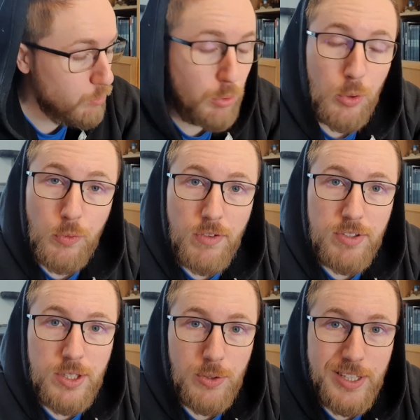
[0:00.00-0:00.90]
pour une nouvelle
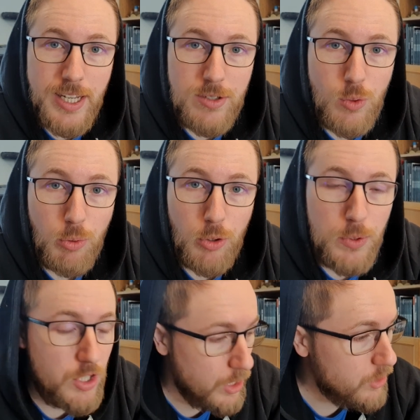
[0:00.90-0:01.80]
vidéo test de
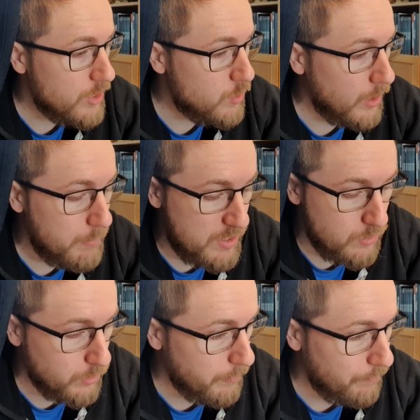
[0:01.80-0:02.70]
produits que j'ai acheté sur
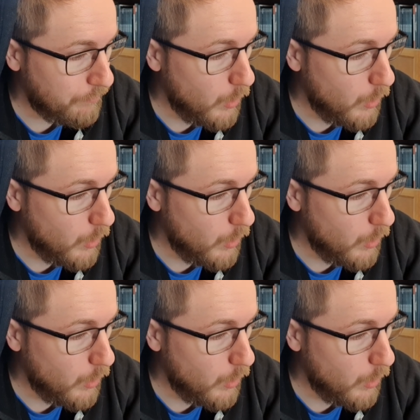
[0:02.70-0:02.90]
Amazon.